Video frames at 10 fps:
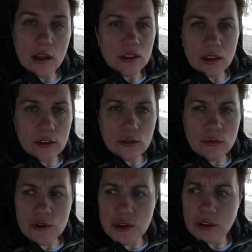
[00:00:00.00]
Но я не
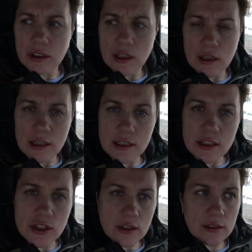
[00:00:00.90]
думаю, что это так
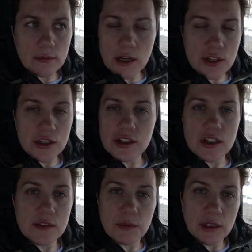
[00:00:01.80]
критично, там каждый
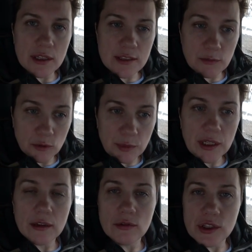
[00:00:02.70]
час 15 минут
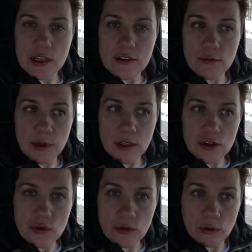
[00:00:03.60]
приеду, сразу
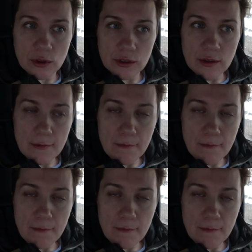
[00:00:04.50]
приложу холод,